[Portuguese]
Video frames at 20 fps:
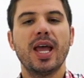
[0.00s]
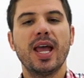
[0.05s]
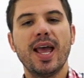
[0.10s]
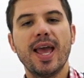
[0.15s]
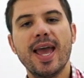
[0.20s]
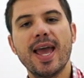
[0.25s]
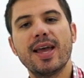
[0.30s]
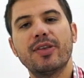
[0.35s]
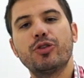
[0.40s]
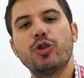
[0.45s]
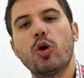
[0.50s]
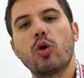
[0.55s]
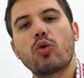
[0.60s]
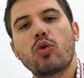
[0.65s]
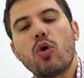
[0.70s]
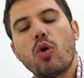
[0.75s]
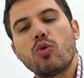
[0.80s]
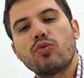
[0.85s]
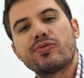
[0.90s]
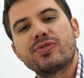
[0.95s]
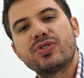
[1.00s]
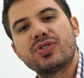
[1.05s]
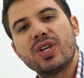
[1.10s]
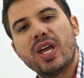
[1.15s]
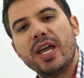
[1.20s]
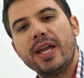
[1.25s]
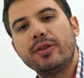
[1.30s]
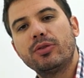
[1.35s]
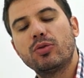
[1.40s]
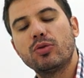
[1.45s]
e do
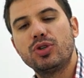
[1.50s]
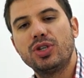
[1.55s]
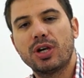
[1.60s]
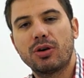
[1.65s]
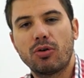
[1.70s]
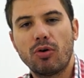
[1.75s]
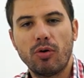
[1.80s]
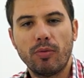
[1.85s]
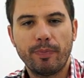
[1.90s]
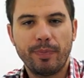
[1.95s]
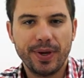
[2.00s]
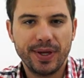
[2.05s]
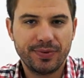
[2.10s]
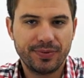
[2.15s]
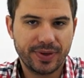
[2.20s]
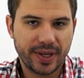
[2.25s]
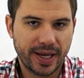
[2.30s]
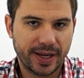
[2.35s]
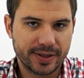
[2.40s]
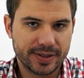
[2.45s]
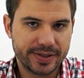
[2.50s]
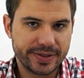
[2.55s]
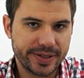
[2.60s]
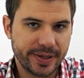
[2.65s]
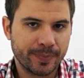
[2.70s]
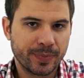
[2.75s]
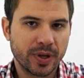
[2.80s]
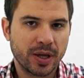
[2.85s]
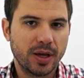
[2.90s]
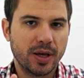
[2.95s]
conceito de competência.